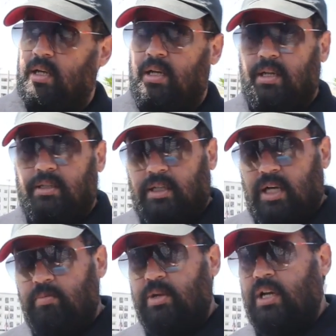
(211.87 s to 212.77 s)
آه،
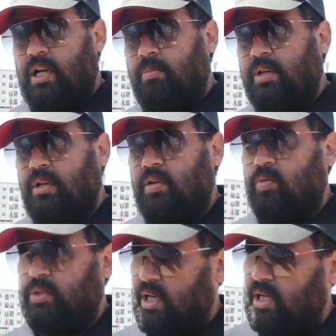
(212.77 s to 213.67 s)
قام بها الامن
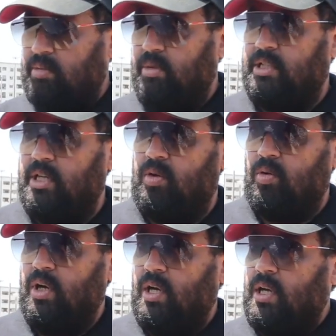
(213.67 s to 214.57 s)
ودار الخدمه
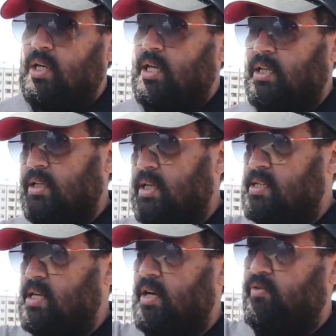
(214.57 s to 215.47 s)
ديالو كاينه
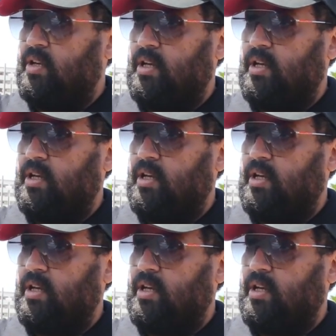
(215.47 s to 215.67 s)
النزاهه